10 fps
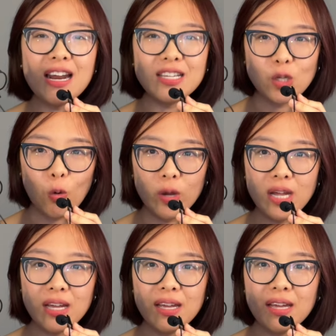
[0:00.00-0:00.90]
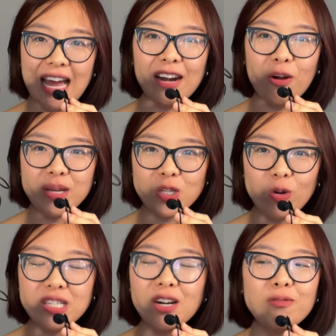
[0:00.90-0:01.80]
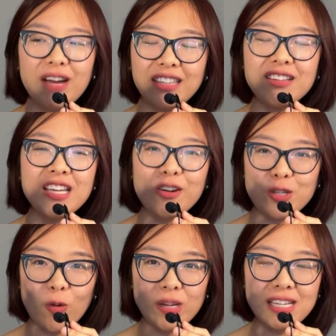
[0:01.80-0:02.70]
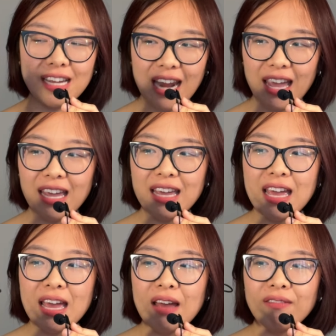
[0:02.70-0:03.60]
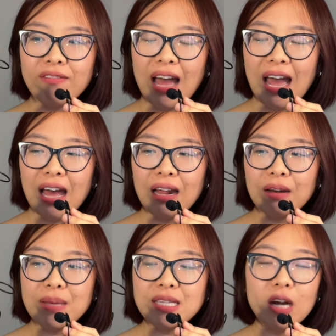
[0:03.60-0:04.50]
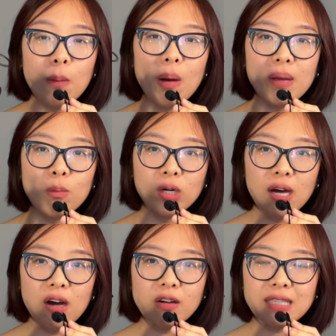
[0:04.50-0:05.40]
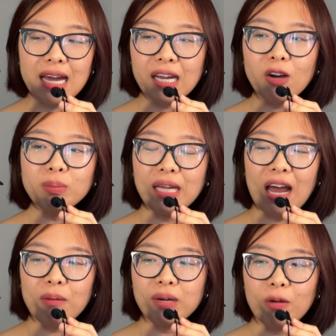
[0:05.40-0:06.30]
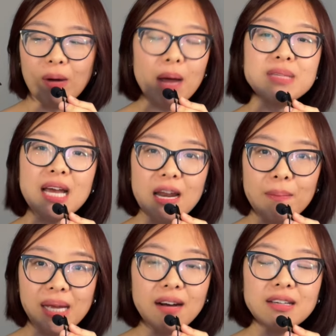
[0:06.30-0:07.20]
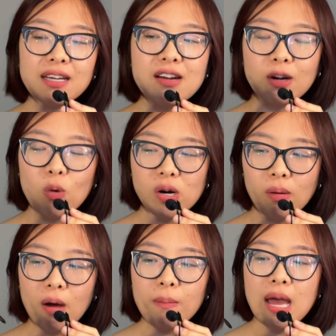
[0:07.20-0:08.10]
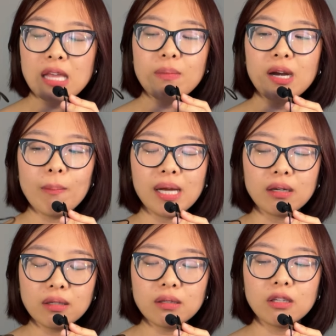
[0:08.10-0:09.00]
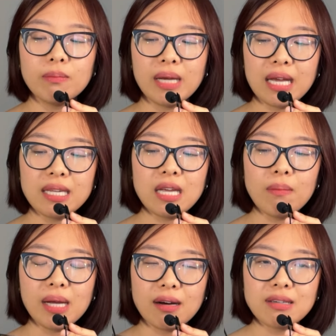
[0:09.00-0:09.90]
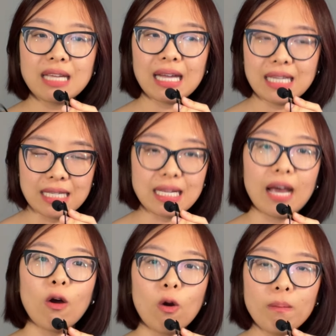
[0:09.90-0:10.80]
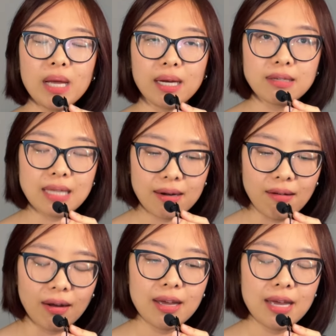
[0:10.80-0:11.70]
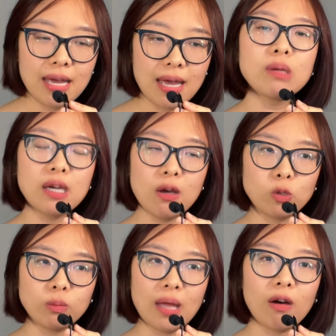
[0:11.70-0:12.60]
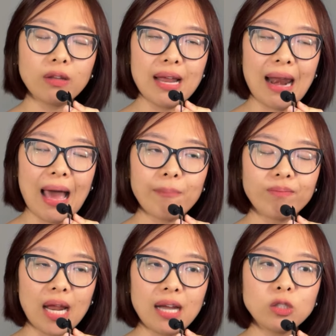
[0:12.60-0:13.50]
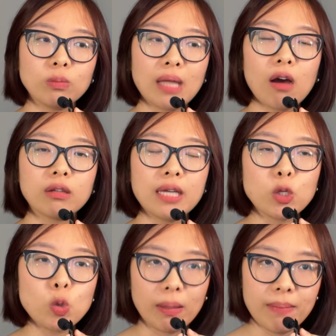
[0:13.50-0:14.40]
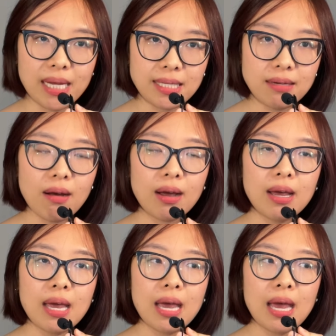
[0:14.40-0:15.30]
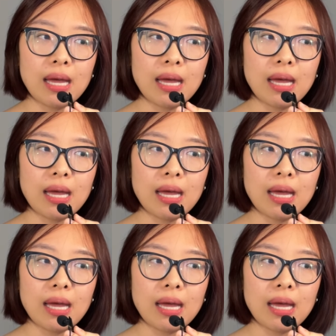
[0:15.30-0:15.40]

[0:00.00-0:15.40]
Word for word: nó rất là rối, qua thời gian nó mới rối chứ không phải tự nhiên nó rối như thế này. Và bây giờ nếu mà mình muốn gỡ nó ra thì không thể nào một kiểu 5 giây là mình gỡ ra được luôn, đúng không? Nhưng mà nếu mà mình cứ từ từ mình kiên nhẫn mình gỡ ra thì sẽ có lúc mình gỡ ra được. Một trong những điều chúng ta có thể làm đấy là chúng ta có thể chuẩn bị trước,